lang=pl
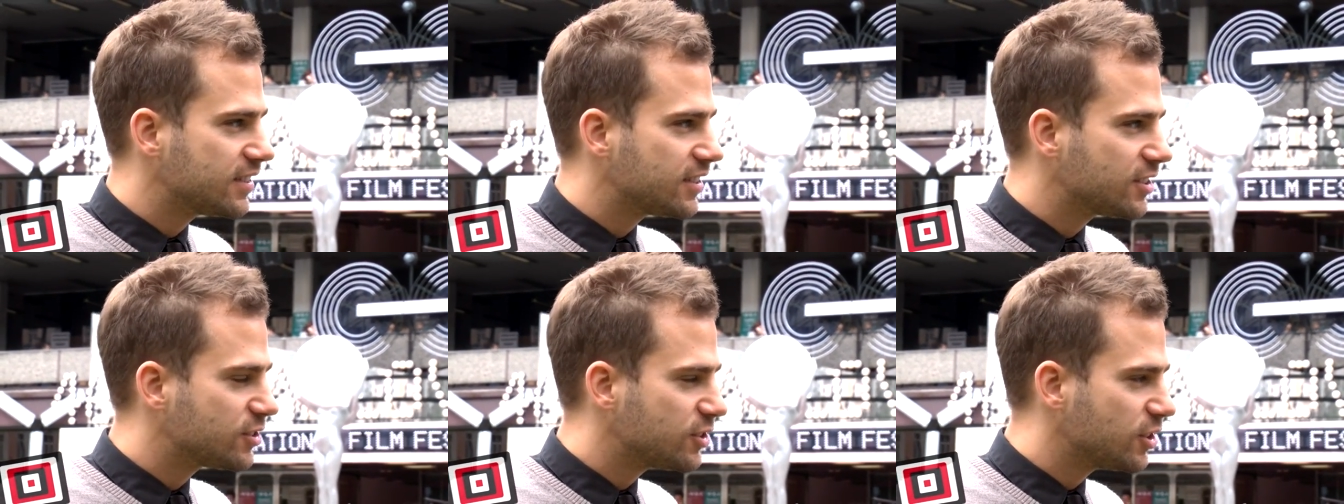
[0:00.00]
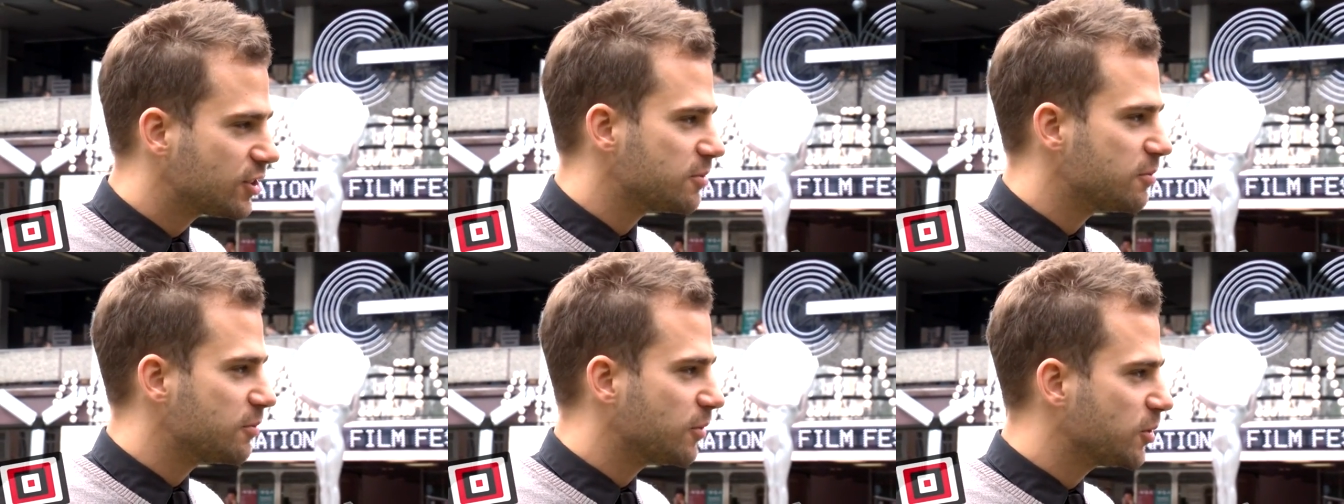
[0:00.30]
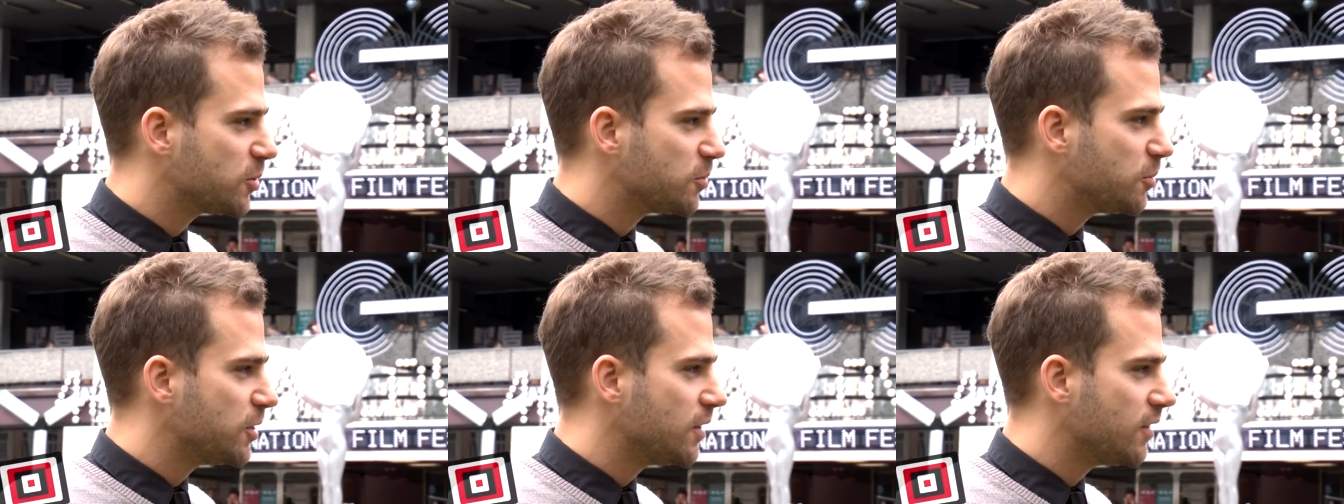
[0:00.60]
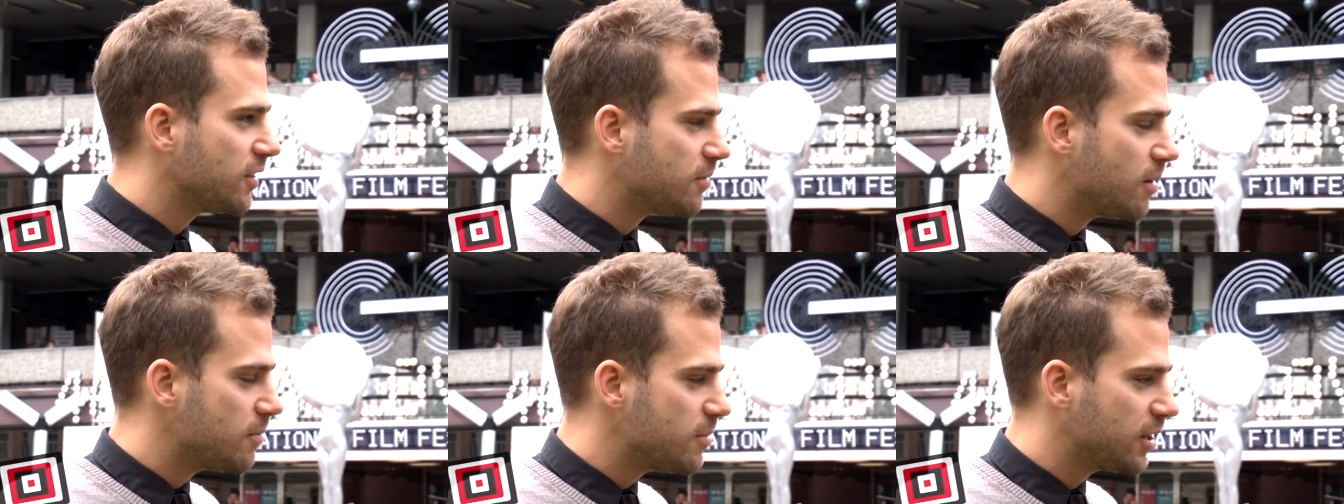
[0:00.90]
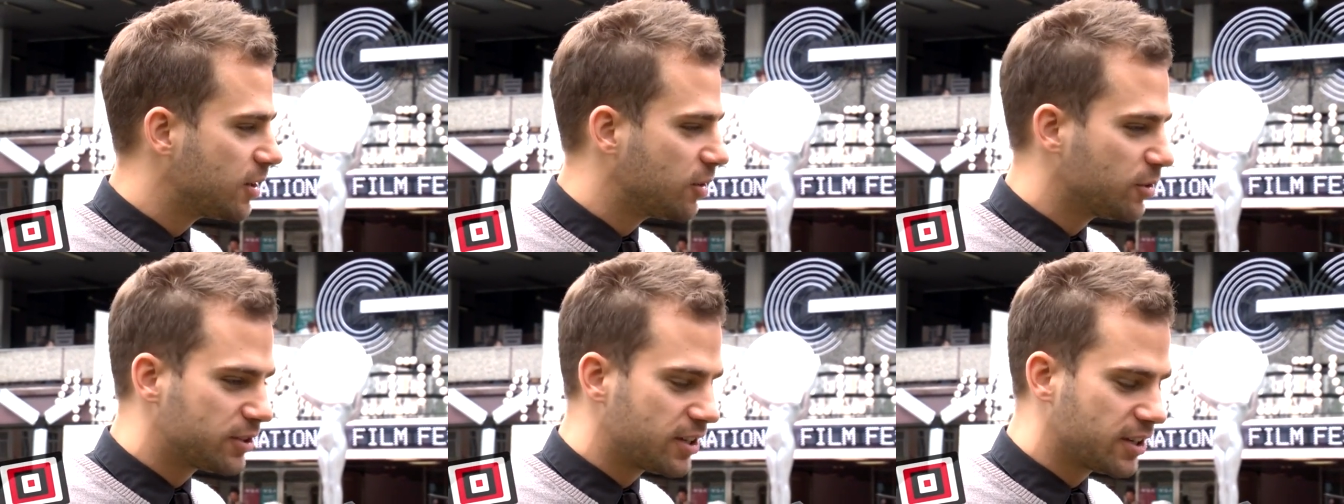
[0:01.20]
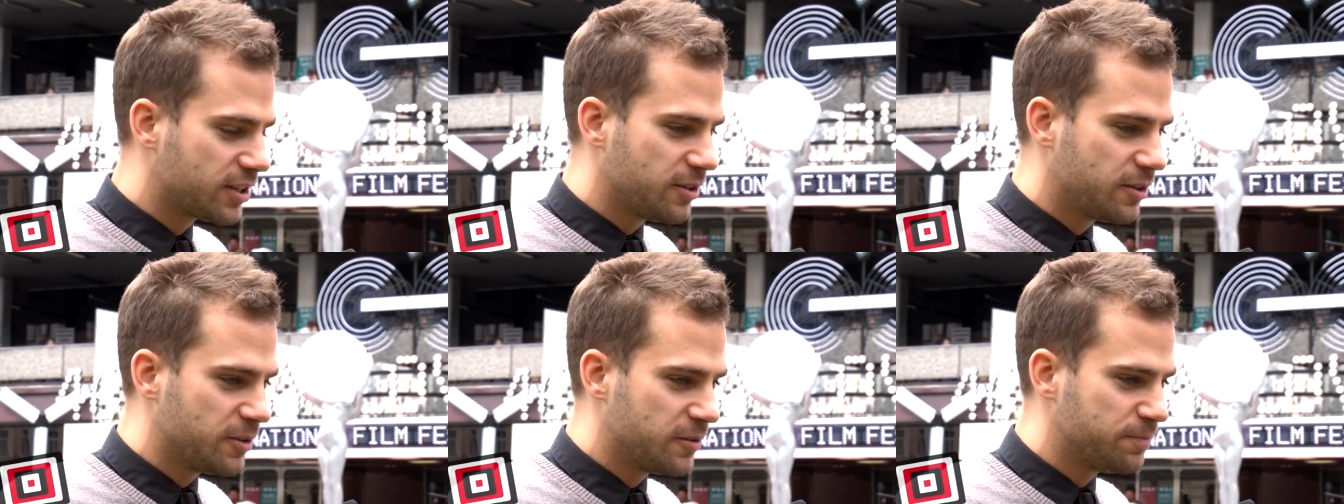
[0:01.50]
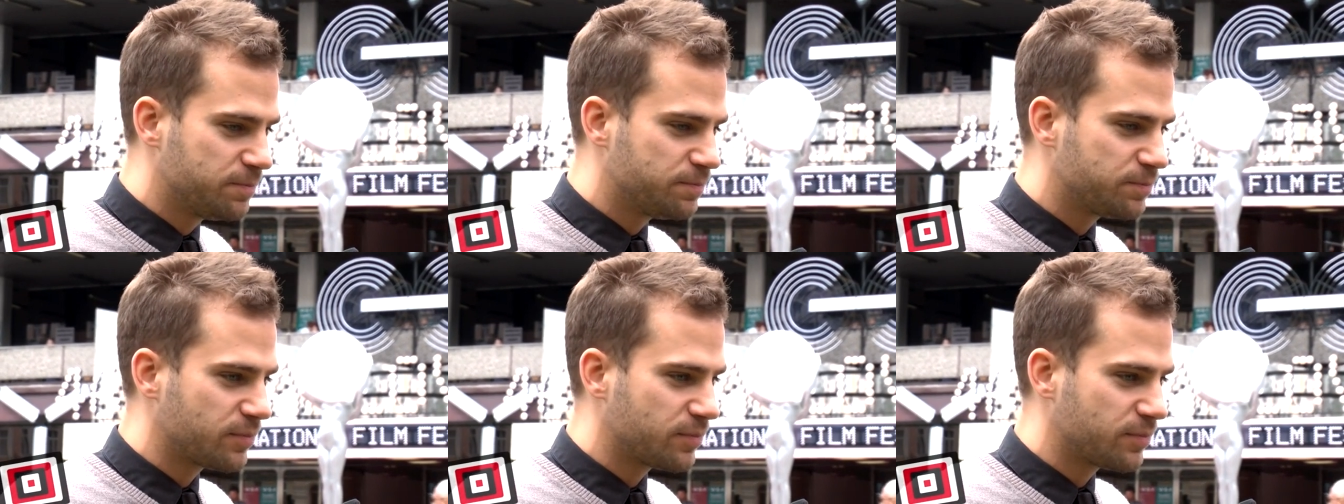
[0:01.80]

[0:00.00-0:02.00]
szczerze mówiąc, ponieważ mamy jakąś taką,